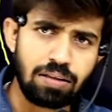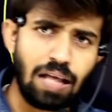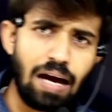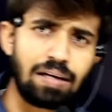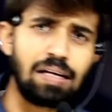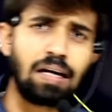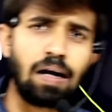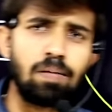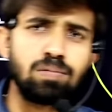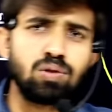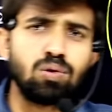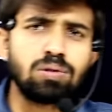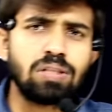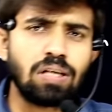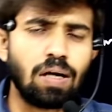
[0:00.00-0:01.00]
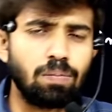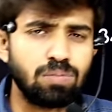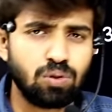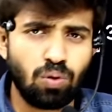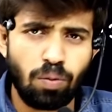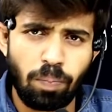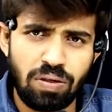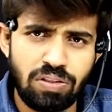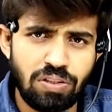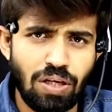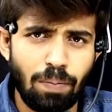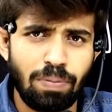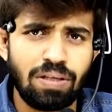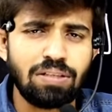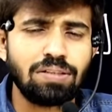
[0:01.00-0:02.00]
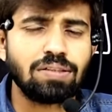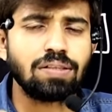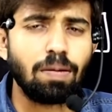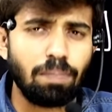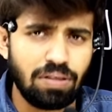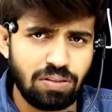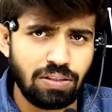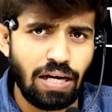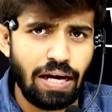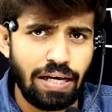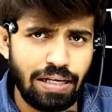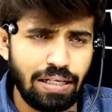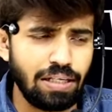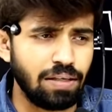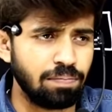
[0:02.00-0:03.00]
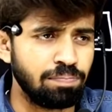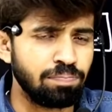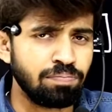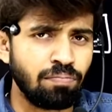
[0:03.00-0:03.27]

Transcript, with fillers: ताकि कमज़ोर से कमज़ोर बच्चा भी समझ जाए है कि नहीं